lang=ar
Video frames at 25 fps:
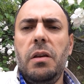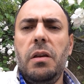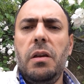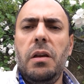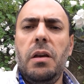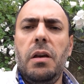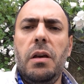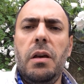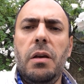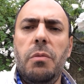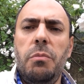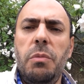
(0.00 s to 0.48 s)

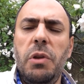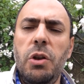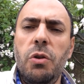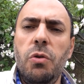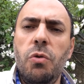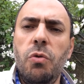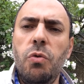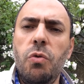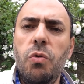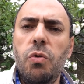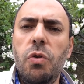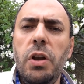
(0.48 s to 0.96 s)
آه،
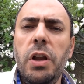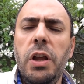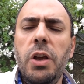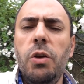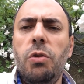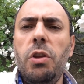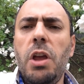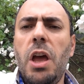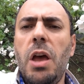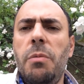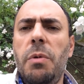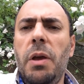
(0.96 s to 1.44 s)
منه
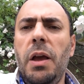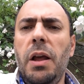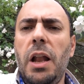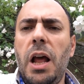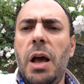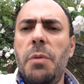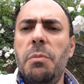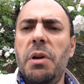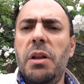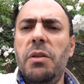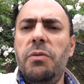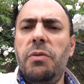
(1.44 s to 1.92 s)
ليتابع
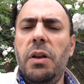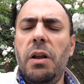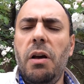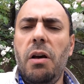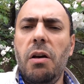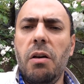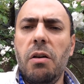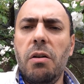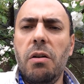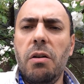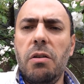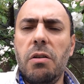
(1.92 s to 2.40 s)
العمل في
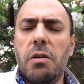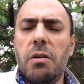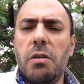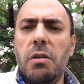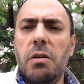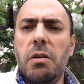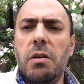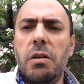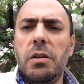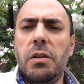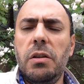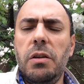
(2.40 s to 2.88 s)

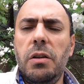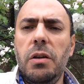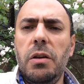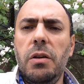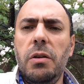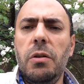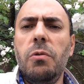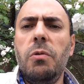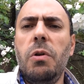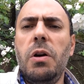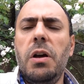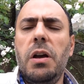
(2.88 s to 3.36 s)
العقارات
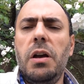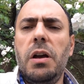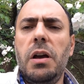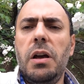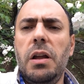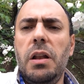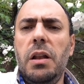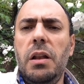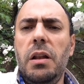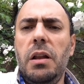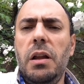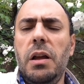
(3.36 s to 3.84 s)

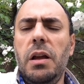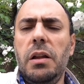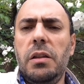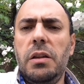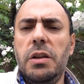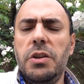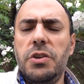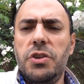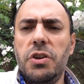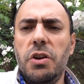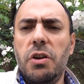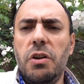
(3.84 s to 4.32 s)

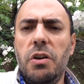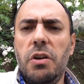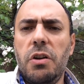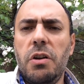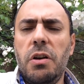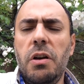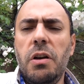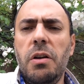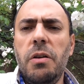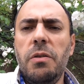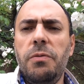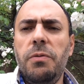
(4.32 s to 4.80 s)

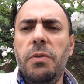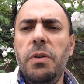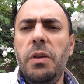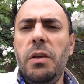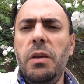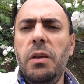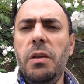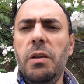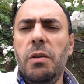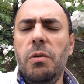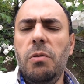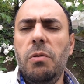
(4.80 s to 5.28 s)
والتجارة
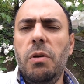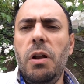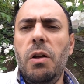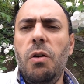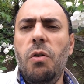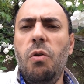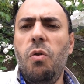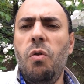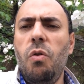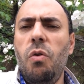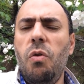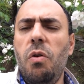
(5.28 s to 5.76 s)
في
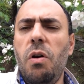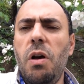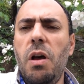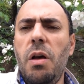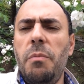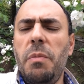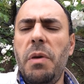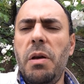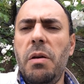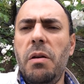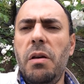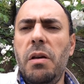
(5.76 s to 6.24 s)
وله
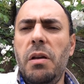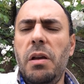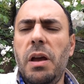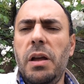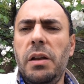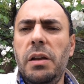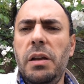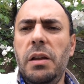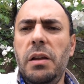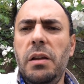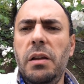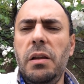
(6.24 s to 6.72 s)

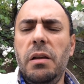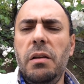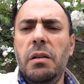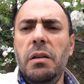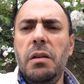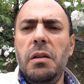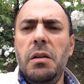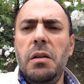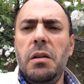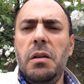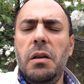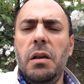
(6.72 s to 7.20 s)
يعني
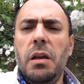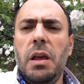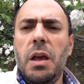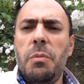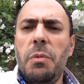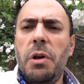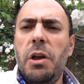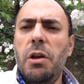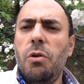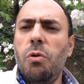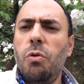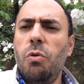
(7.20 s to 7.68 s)

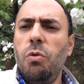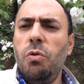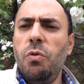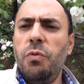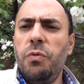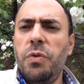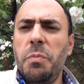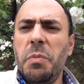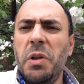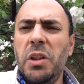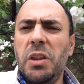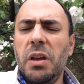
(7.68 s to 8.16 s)
كما
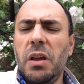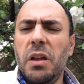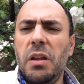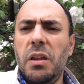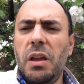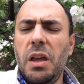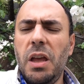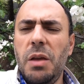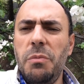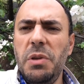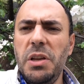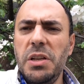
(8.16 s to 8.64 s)
يقولون في منطقة
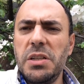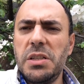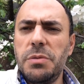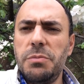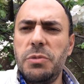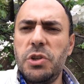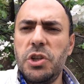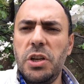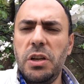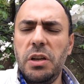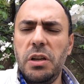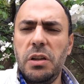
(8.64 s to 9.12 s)
خميس
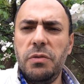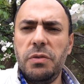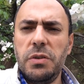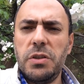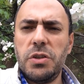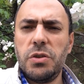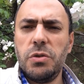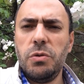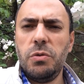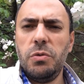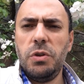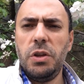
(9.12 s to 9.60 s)
مشيط في
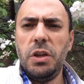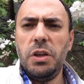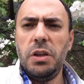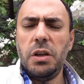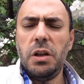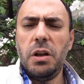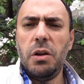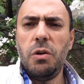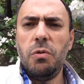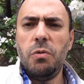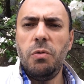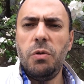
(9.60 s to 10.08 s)

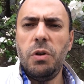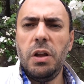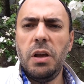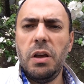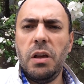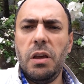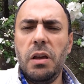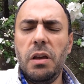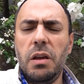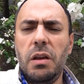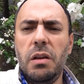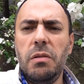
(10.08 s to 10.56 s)
السعودية له
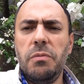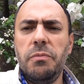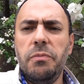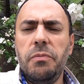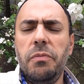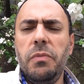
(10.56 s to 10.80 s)
هناك